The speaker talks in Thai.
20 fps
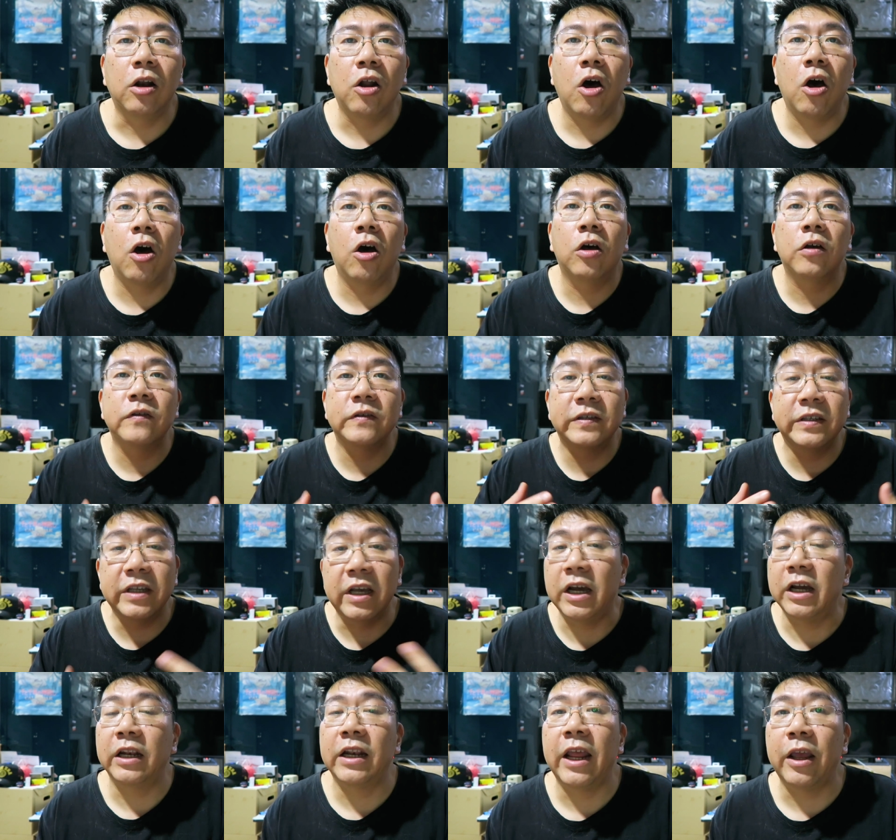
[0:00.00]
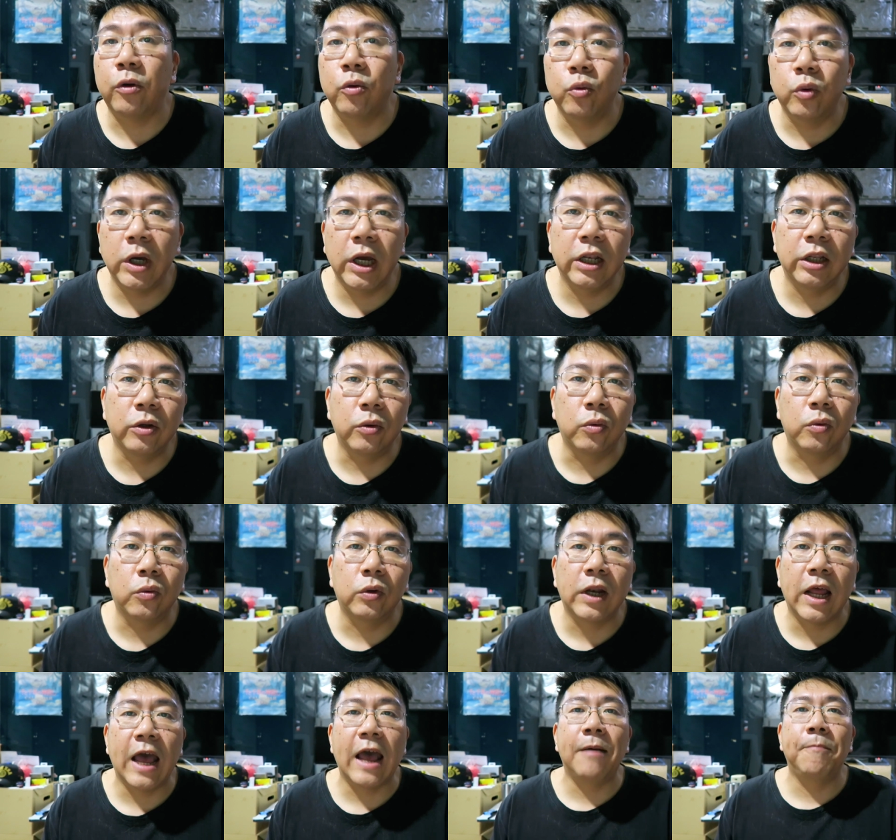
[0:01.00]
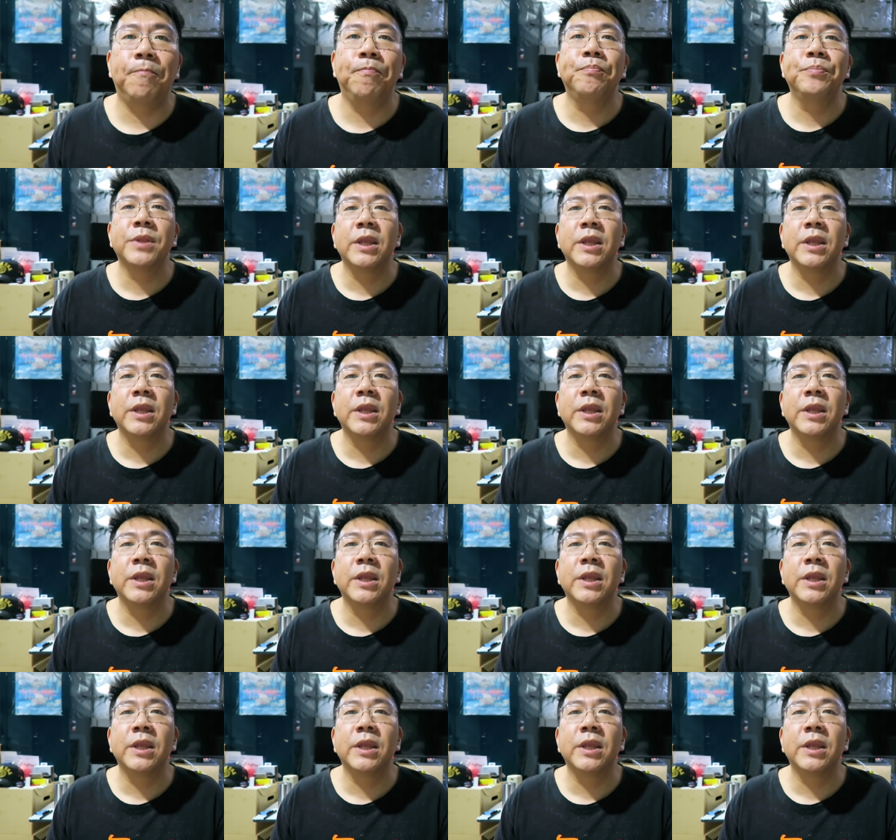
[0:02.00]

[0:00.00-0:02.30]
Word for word: ลองเสิร์ชใน Google ดูนะครั